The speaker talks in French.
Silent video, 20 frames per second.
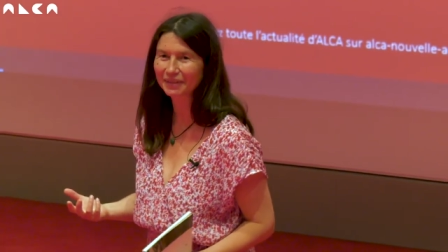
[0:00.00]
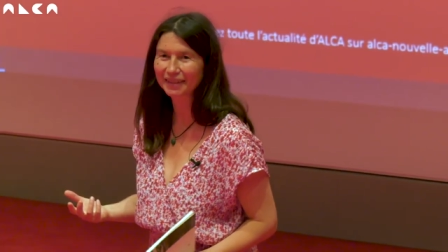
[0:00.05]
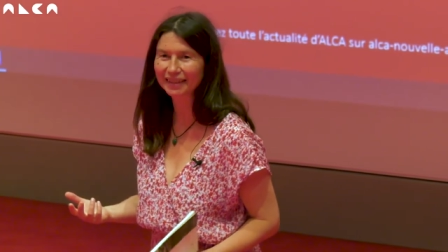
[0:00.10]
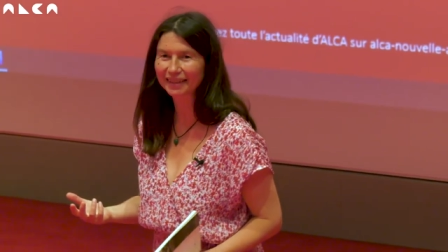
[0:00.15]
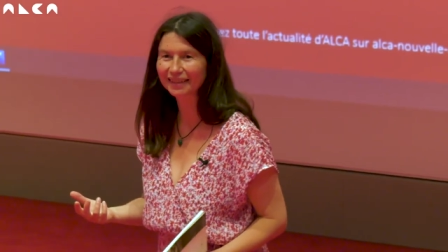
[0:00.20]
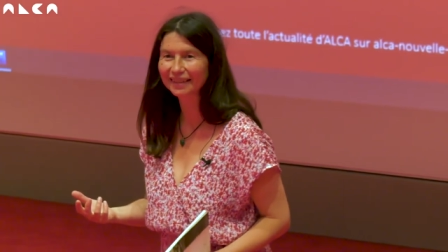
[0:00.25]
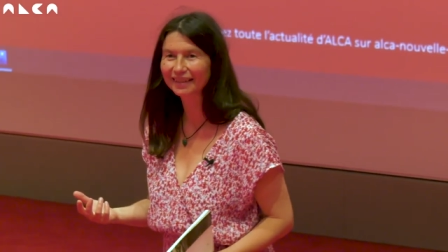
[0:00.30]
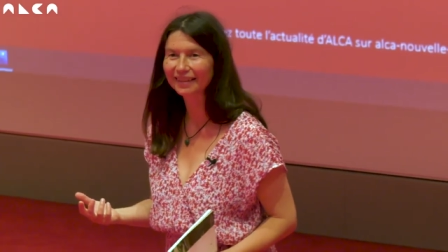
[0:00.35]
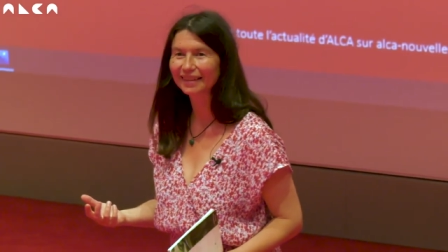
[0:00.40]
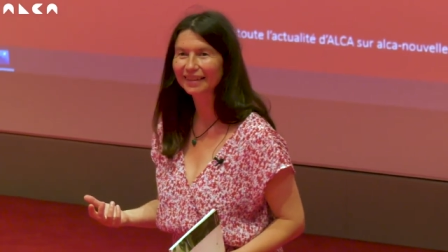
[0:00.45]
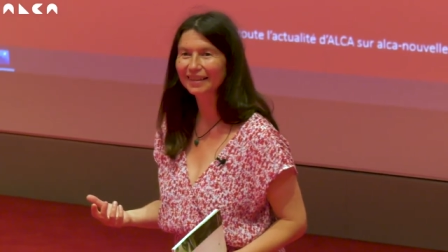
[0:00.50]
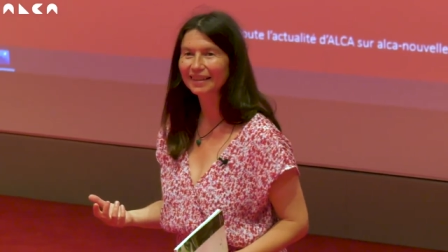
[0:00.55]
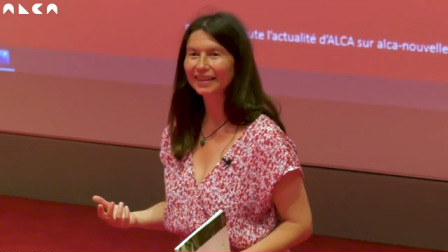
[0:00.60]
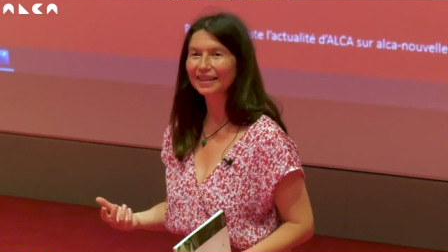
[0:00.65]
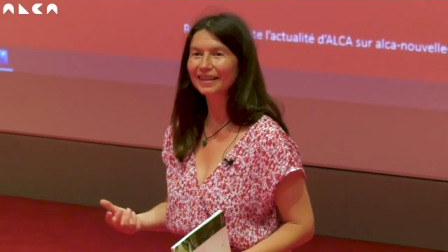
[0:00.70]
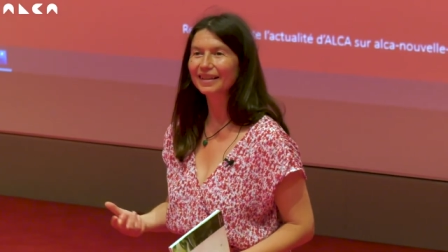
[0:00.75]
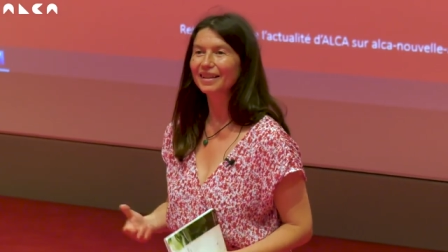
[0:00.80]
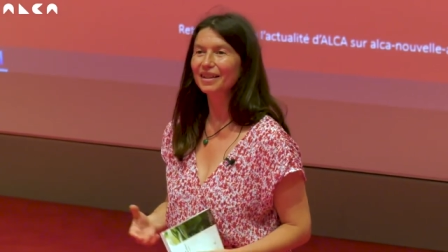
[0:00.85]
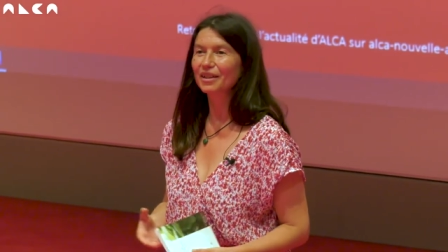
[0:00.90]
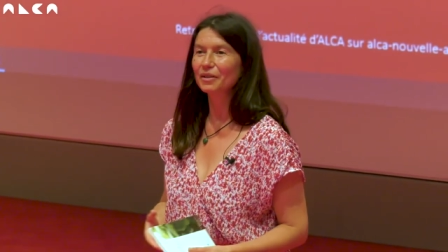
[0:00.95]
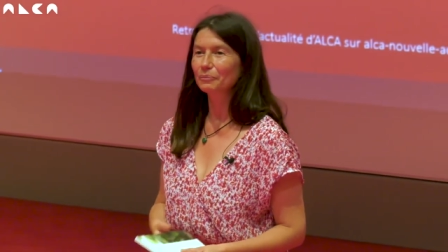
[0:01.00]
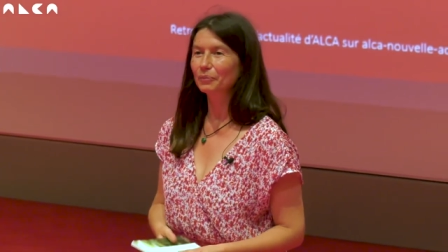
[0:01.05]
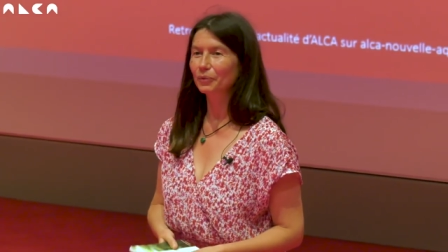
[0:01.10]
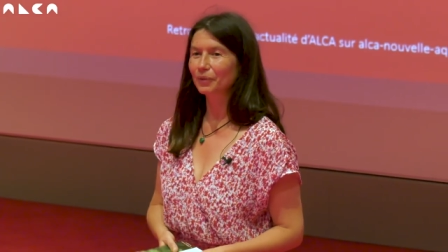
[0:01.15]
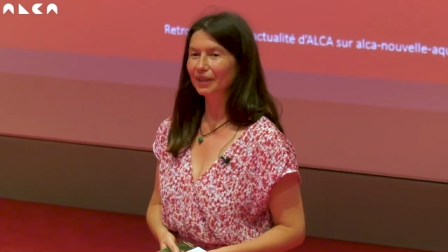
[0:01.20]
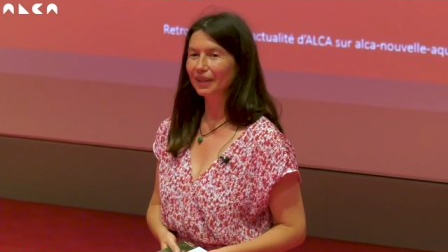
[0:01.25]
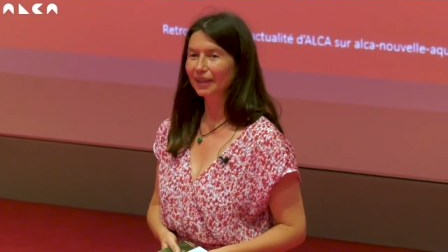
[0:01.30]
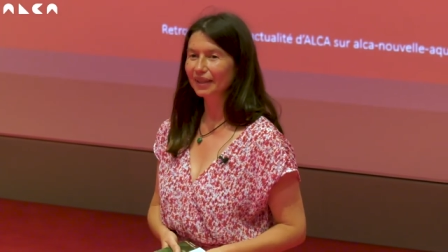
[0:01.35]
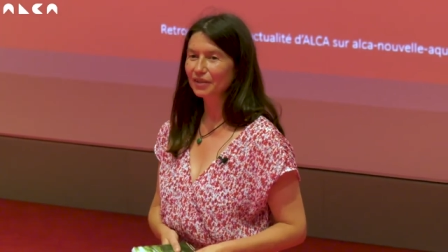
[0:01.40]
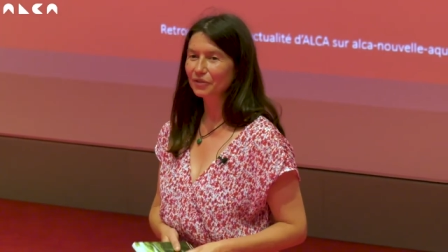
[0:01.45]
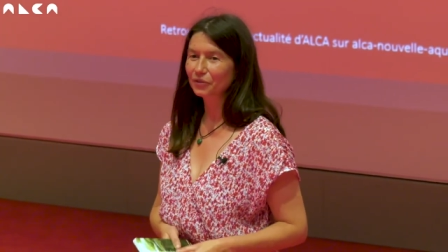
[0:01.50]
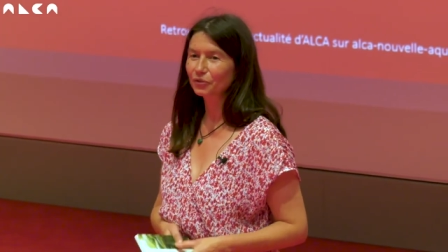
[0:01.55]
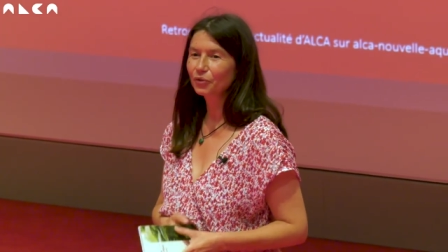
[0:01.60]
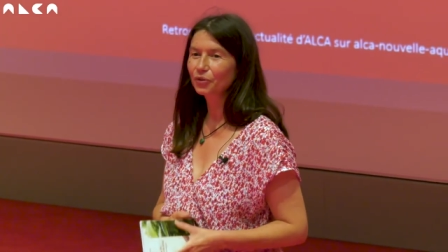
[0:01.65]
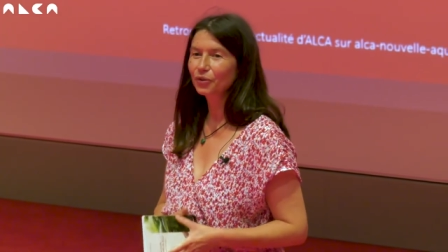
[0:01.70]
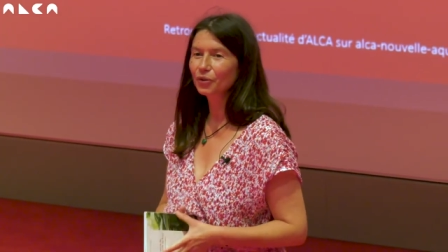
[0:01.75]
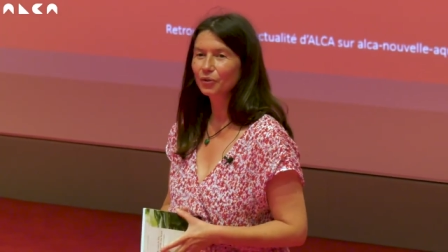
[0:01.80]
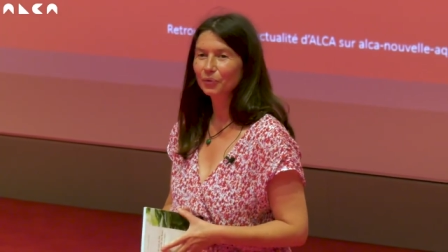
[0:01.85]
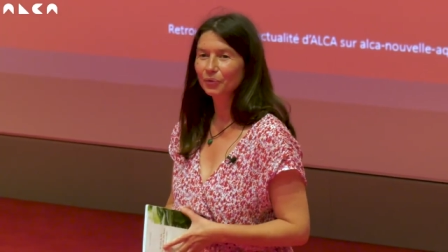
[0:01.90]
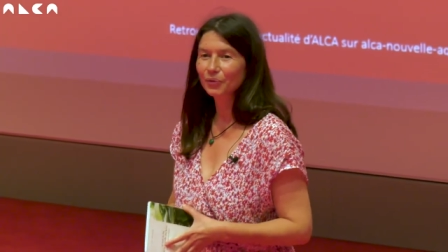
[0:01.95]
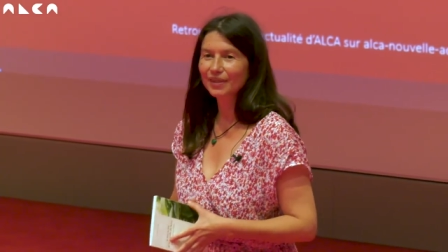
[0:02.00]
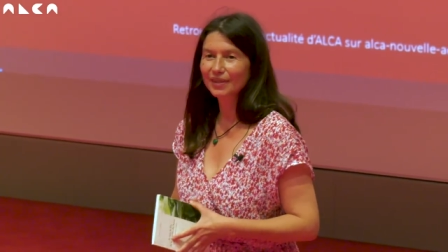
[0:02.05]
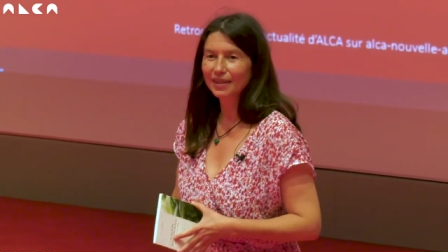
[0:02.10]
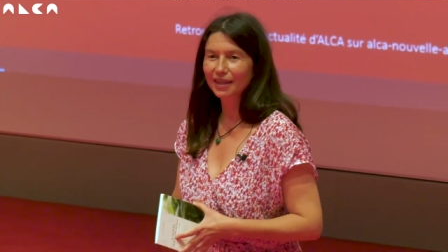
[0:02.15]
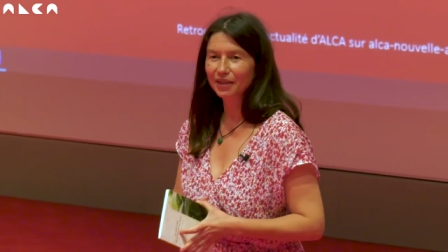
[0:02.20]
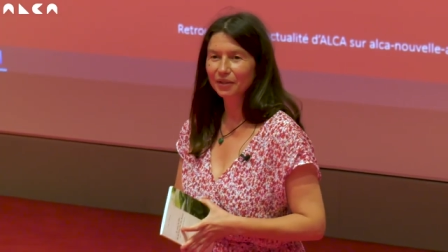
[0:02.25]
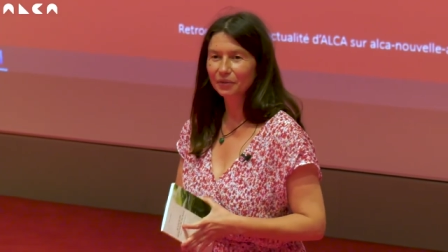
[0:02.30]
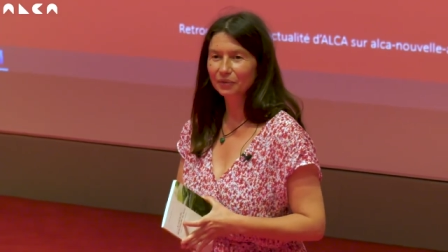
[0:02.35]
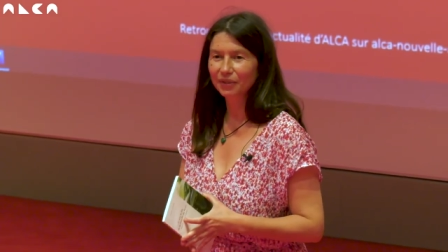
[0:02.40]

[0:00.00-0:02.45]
mais pour les raisons que l'on sait,